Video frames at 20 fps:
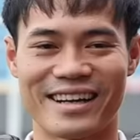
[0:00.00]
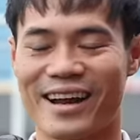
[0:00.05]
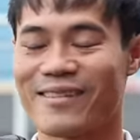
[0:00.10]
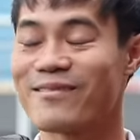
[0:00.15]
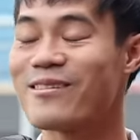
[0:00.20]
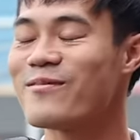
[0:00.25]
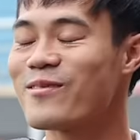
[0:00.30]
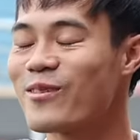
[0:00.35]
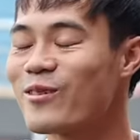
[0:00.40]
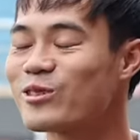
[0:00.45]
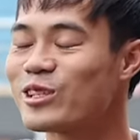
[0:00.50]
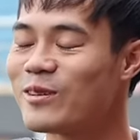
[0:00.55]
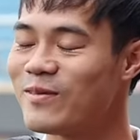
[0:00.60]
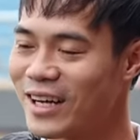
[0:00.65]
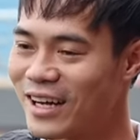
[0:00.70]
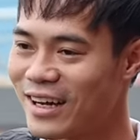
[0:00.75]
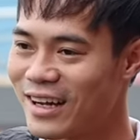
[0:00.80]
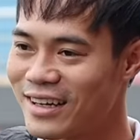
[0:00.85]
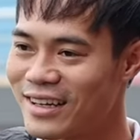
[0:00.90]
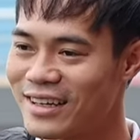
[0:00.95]
Em em cũng xem
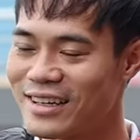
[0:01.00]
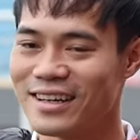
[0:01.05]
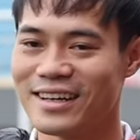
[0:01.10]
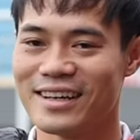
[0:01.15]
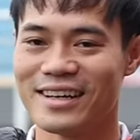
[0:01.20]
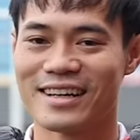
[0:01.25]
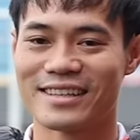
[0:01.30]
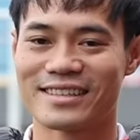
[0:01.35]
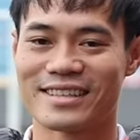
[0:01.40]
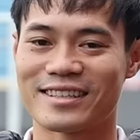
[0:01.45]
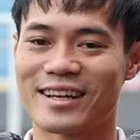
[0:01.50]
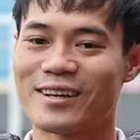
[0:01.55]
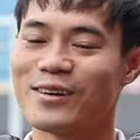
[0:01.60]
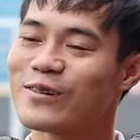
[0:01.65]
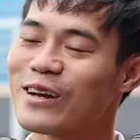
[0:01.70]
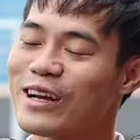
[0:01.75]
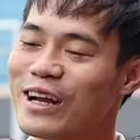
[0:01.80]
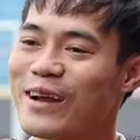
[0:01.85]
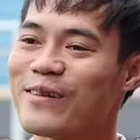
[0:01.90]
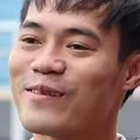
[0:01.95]
lại. Thật ra
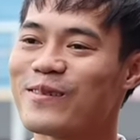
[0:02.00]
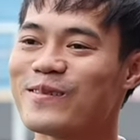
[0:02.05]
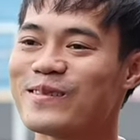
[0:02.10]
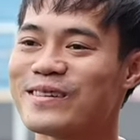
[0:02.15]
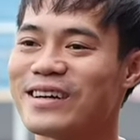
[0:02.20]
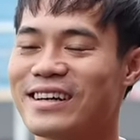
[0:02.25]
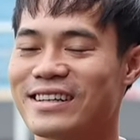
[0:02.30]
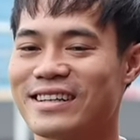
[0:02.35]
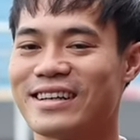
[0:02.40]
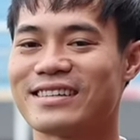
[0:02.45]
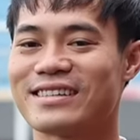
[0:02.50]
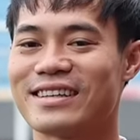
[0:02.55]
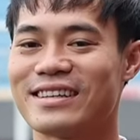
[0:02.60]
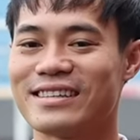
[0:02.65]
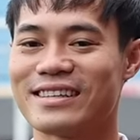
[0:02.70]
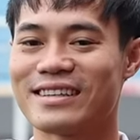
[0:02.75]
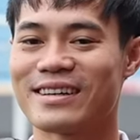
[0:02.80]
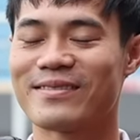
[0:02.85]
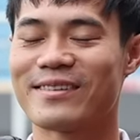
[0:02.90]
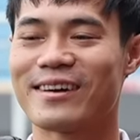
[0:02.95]
lúc đấy em cũng ở trên
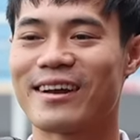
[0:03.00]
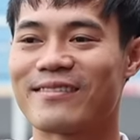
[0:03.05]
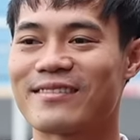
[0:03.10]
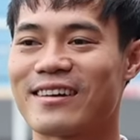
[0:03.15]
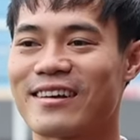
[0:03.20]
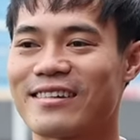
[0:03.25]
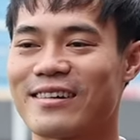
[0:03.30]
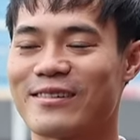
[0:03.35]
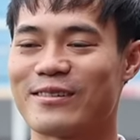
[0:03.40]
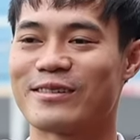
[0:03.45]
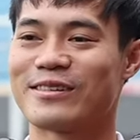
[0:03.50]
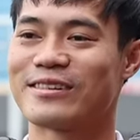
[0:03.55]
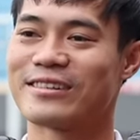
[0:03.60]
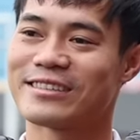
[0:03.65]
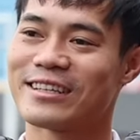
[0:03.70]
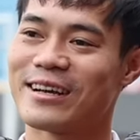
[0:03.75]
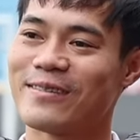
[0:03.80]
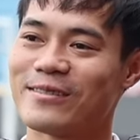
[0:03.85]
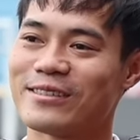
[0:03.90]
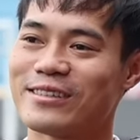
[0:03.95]
sân em cảm giác được
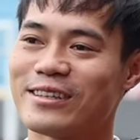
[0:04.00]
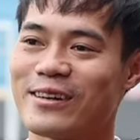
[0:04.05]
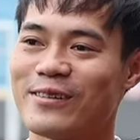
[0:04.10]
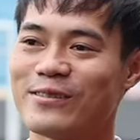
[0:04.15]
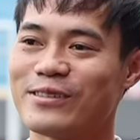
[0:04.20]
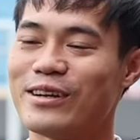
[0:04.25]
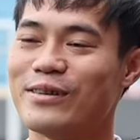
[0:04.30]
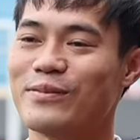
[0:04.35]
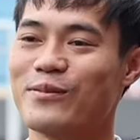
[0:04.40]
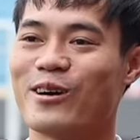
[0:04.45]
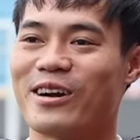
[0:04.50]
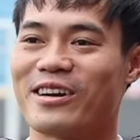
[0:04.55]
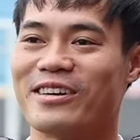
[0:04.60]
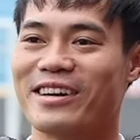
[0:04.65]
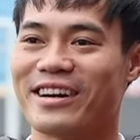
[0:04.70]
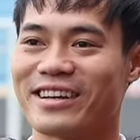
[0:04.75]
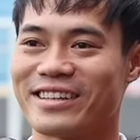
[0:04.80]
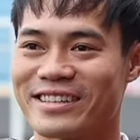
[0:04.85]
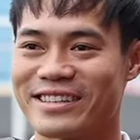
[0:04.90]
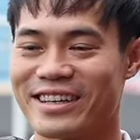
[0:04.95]
xem cũng rất là buồn
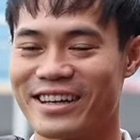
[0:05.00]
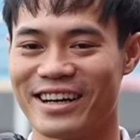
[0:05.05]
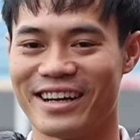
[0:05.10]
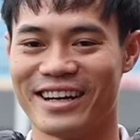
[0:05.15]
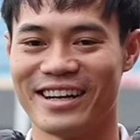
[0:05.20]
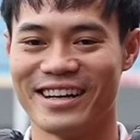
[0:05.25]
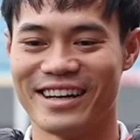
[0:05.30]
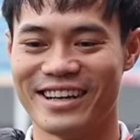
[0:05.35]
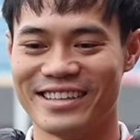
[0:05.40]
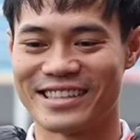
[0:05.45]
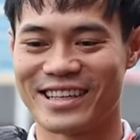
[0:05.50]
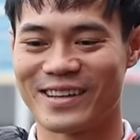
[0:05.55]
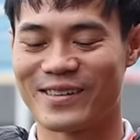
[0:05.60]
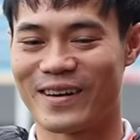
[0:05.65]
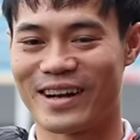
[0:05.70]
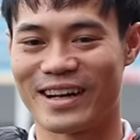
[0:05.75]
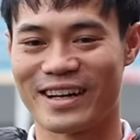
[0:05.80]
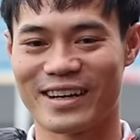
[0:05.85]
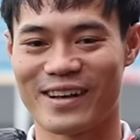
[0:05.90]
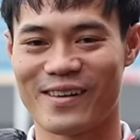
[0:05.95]
cười. Thật ra cái
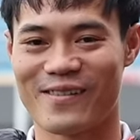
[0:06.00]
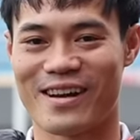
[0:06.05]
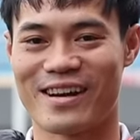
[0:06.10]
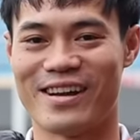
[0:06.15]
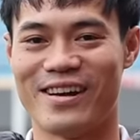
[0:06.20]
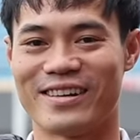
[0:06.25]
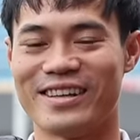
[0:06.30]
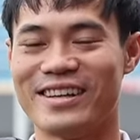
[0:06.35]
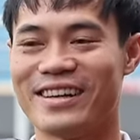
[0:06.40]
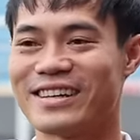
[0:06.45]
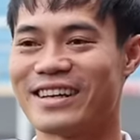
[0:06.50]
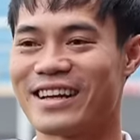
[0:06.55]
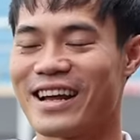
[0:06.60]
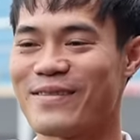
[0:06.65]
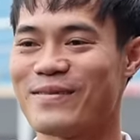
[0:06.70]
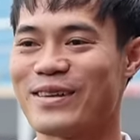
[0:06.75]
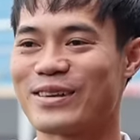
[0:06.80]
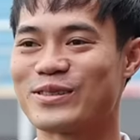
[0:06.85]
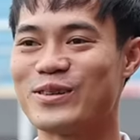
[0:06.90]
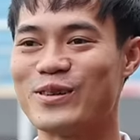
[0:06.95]
quả cái quả đầu tiên thì
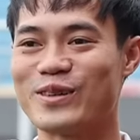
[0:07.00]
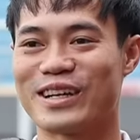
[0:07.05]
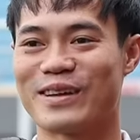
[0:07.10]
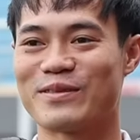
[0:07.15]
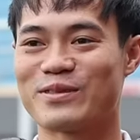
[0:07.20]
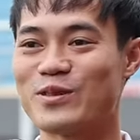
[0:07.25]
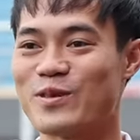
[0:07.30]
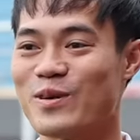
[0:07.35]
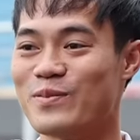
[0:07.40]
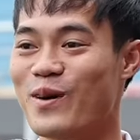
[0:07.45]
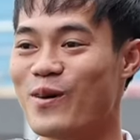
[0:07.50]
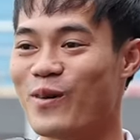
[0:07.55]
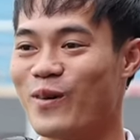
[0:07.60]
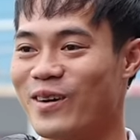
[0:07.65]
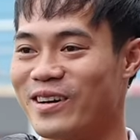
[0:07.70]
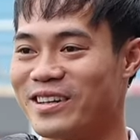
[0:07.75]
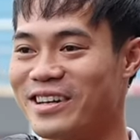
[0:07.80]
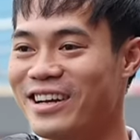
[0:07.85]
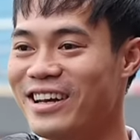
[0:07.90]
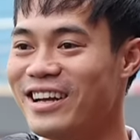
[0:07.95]
em đang sút thì em sút vào mông của
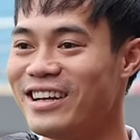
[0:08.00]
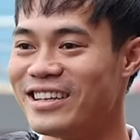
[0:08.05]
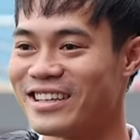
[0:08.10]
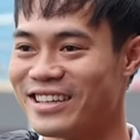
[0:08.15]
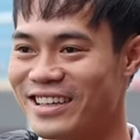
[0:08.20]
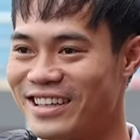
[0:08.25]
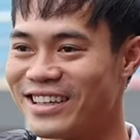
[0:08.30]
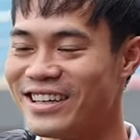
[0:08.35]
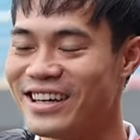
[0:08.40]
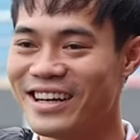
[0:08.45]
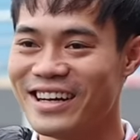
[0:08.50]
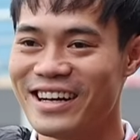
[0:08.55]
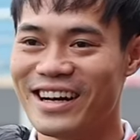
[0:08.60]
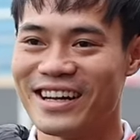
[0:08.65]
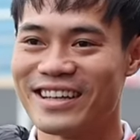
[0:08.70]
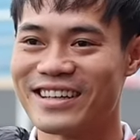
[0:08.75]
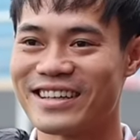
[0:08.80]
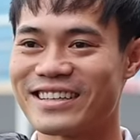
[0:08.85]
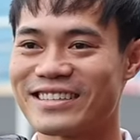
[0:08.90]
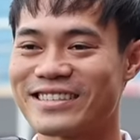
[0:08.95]
Tiến Linh.
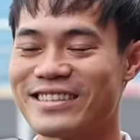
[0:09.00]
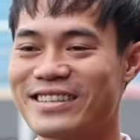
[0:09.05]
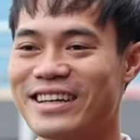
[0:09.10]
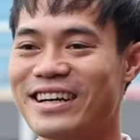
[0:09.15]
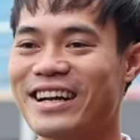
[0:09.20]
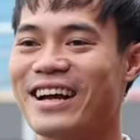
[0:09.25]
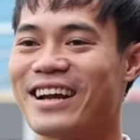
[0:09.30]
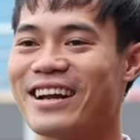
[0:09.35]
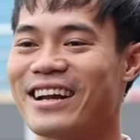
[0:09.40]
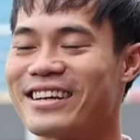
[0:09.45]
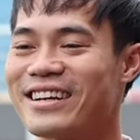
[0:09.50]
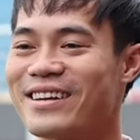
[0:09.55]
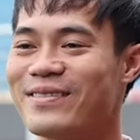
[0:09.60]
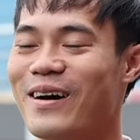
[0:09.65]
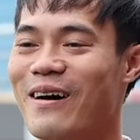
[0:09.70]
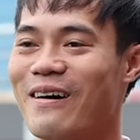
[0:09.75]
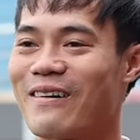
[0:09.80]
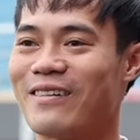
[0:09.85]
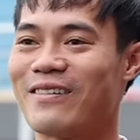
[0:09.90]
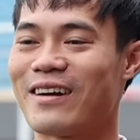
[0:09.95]
Đương nhiên em đang đi
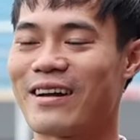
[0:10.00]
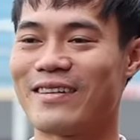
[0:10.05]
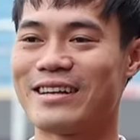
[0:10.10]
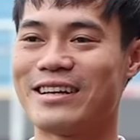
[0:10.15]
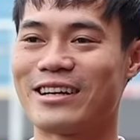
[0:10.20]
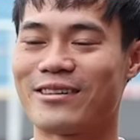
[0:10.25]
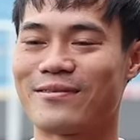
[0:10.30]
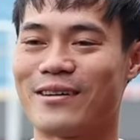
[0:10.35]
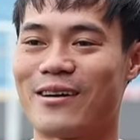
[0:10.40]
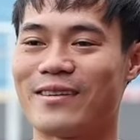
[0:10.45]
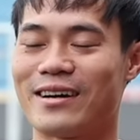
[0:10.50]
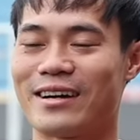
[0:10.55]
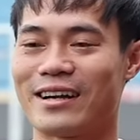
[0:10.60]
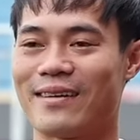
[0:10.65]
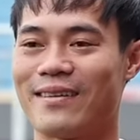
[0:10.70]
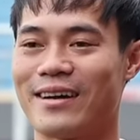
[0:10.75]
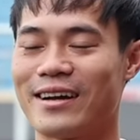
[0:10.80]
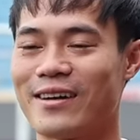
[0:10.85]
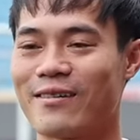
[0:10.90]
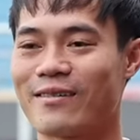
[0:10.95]
bóng, còn lúc em nhìn được bóng mà em
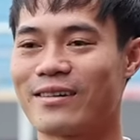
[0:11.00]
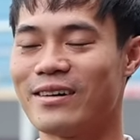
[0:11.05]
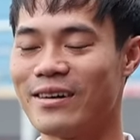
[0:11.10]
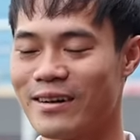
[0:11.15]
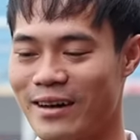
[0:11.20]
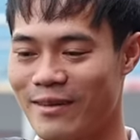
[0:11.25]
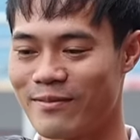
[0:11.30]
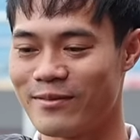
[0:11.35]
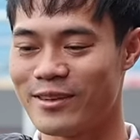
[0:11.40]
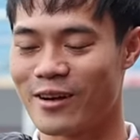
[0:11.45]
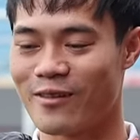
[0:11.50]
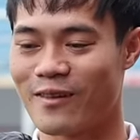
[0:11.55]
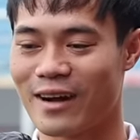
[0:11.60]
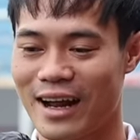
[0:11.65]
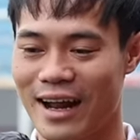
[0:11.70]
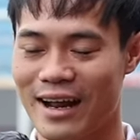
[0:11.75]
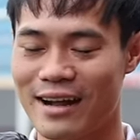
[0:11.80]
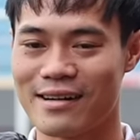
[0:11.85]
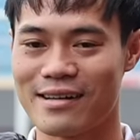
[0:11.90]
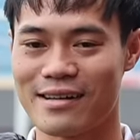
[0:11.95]
đang nghĩ em vượt qua
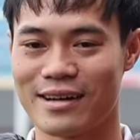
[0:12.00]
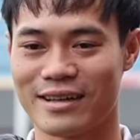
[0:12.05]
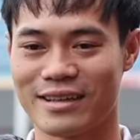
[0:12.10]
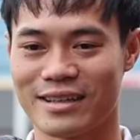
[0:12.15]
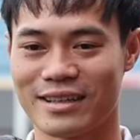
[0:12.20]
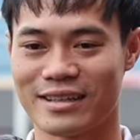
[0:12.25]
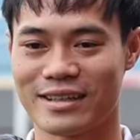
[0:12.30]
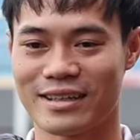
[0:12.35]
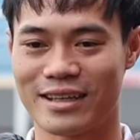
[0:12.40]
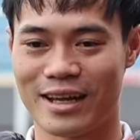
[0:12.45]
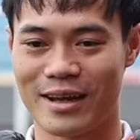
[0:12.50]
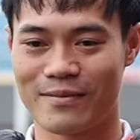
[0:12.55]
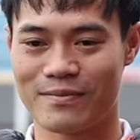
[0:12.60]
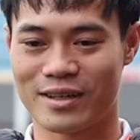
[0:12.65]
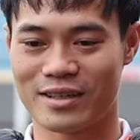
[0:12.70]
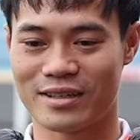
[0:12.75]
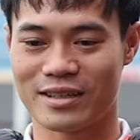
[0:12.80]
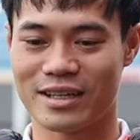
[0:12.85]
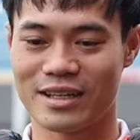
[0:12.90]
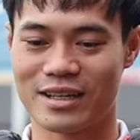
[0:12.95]
hai người ấy, thì em
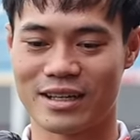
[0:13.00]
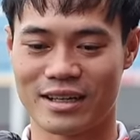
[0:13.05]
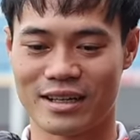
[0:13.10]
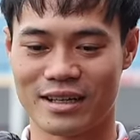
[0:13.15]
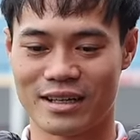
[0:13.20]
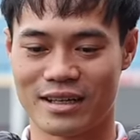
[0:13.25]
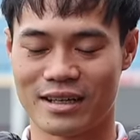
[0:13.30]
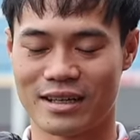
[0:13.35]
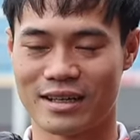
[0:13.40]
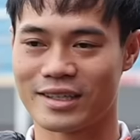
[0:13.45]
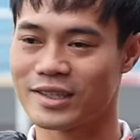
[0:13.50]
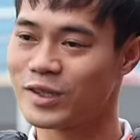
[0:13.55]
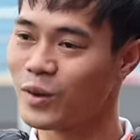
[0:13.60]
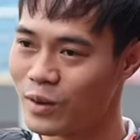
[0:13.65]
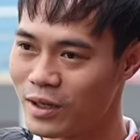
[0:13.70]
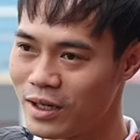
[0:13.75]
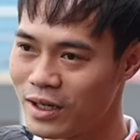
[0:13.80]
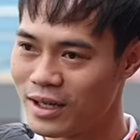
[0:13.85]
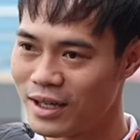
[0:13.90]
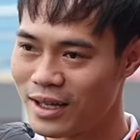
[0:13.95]
là nghĩ là sút.
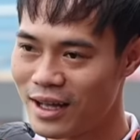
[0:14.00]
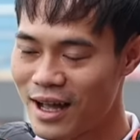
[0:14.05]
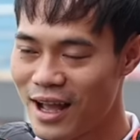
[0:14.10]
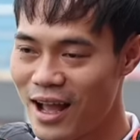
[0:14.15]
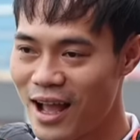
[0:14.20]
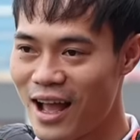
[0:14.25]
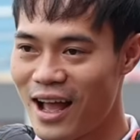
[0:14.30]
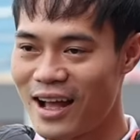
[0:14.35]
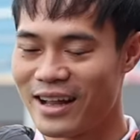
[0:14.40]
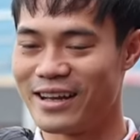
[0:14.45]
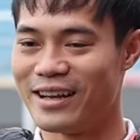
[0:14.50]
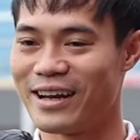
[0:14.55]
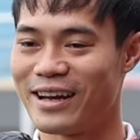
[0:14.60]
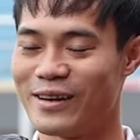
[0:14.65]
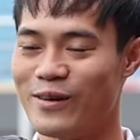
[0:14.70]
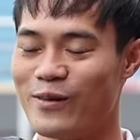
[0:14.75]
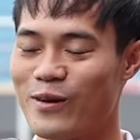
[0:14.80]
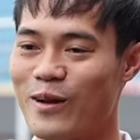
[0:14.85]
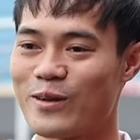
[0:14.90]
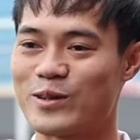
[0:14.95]
Thì
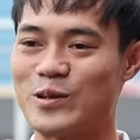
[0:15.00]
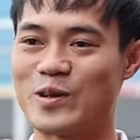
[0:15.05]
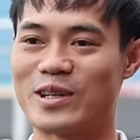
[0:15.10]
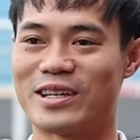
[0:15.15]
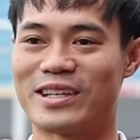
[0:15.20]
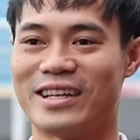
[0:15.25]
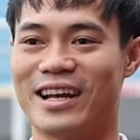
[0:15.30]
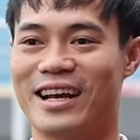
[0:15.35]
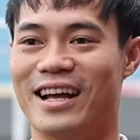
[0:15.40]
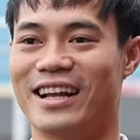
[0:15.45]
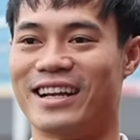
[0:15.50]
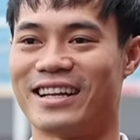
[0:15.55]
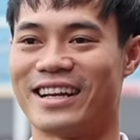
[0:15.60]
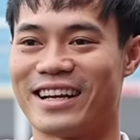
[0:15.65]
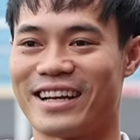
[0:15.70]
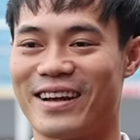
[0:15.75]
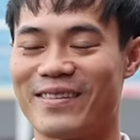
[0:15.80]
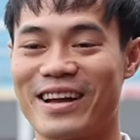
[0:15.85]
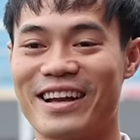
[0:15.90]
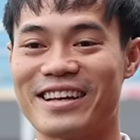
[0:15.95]
đúng là sút thì,
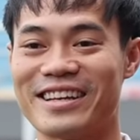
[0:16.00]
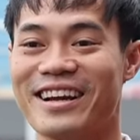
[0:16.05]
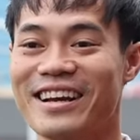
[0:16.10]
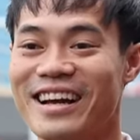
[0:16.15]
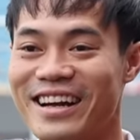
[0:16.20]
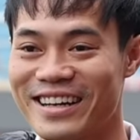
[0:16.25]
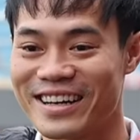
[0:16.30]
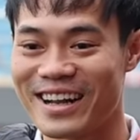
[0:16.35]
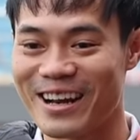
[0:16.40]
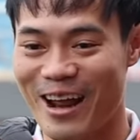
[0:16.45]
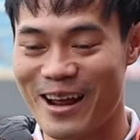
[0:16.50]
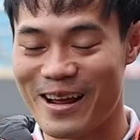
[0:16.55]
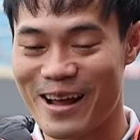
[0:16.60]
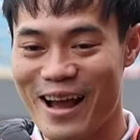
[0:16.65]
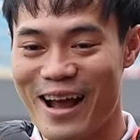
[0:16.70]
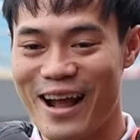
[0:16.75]
thì em thấy Tiến Linh như anh.